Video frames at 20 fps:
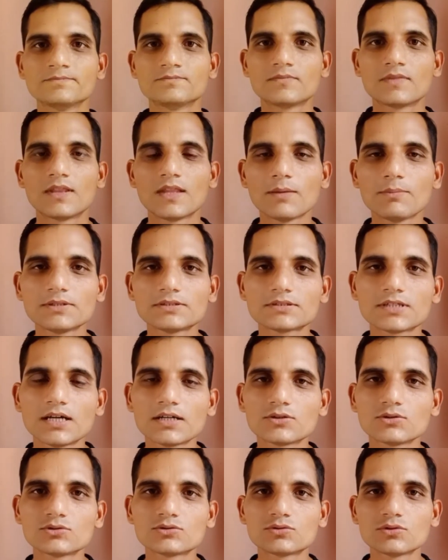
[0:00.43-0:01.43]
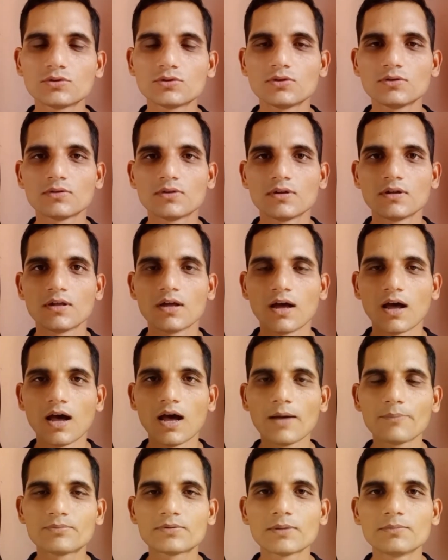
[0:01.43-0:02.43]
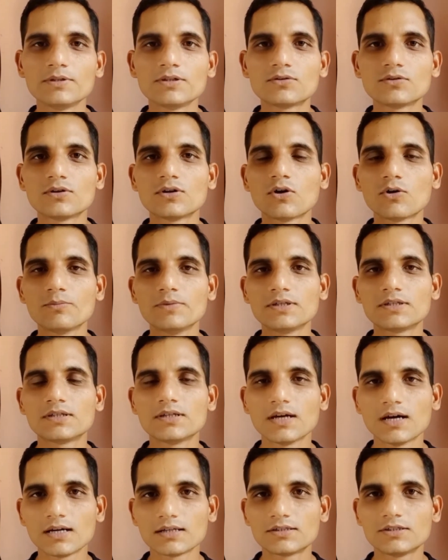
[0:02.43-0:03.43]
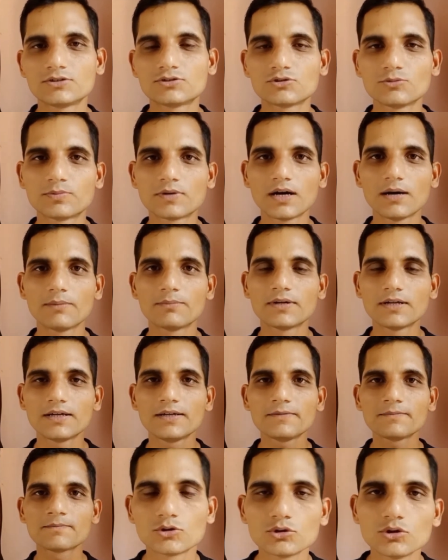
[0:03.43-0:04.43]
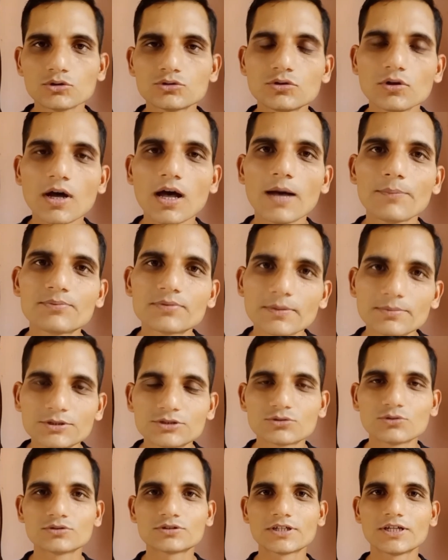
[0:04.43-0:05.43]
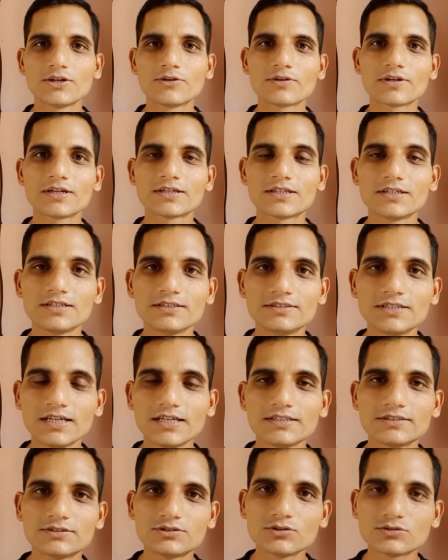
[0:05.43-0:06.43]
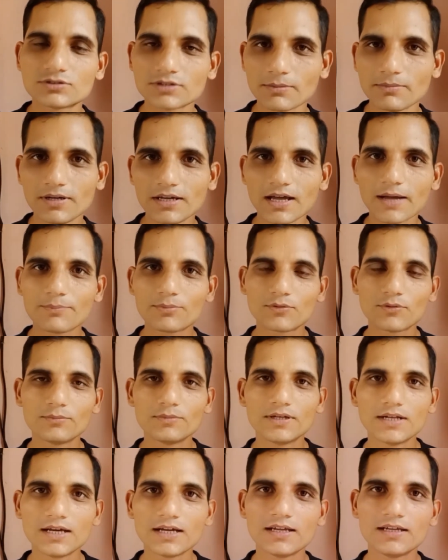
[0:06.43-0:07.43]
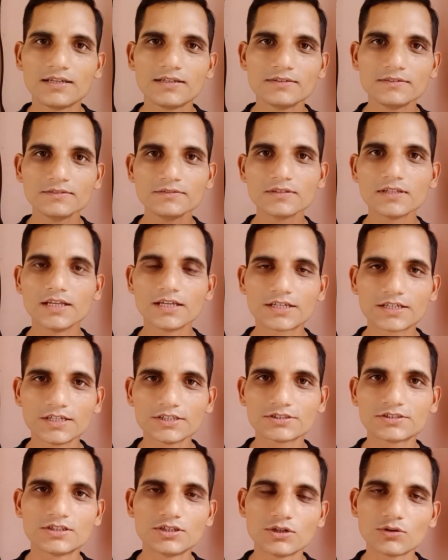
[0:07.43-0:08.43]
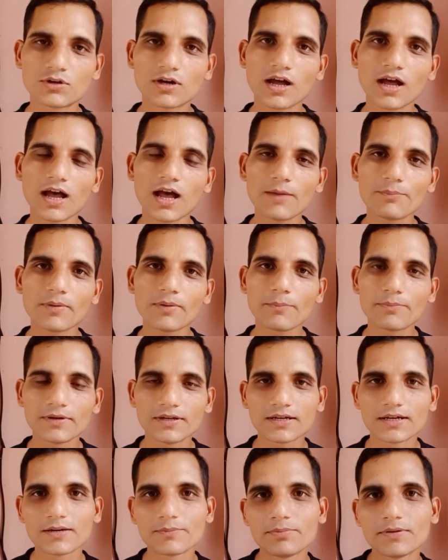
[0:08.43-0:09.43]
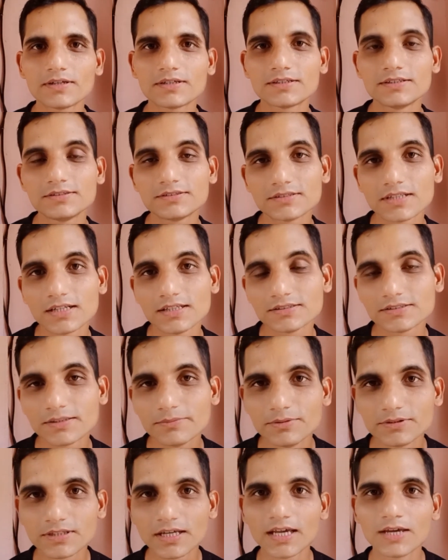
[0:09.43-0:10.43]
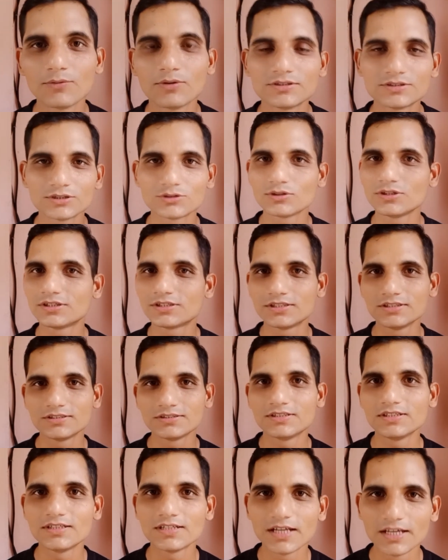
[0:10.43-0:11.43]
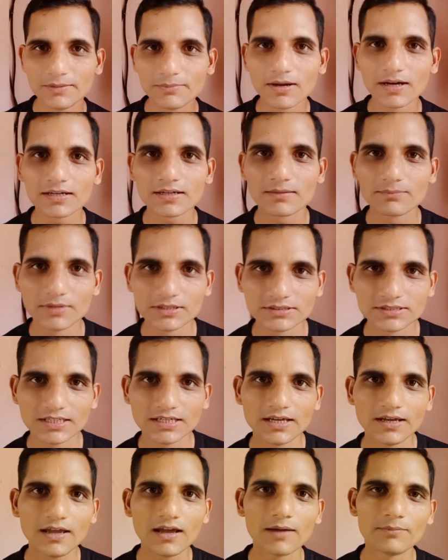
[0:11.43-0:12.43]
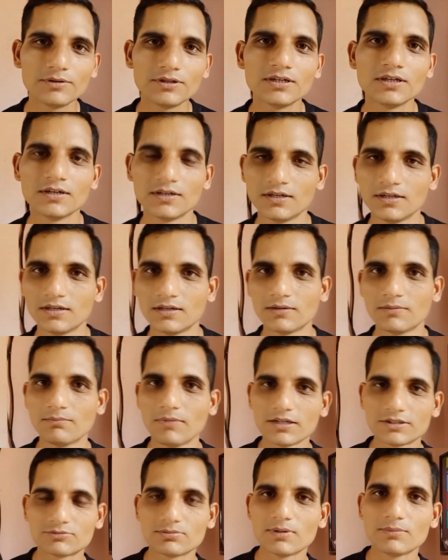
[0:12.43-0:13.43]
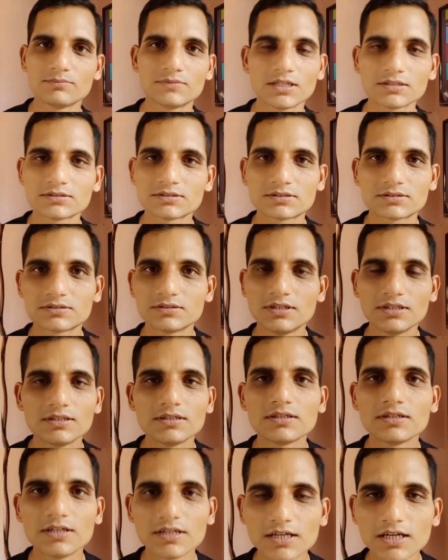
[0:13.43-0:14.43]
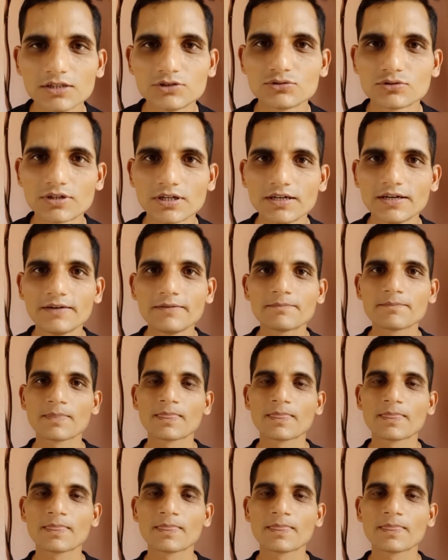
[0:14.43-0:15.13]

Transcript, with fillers: नमस्कार दोस्तों आप सभी को नवमी की हार्दिक शुभकामनाएं दोस्तों आप सभी सोच रहे होंगे कि ये जो समय आपको मिला है 21 दिनों का आप अपने घर पर किस तरह से बिताएं वैसे तो 21 दिन नहीं बचे हैं अभी मैक्सिमम 10 दिन निकल चुके हैं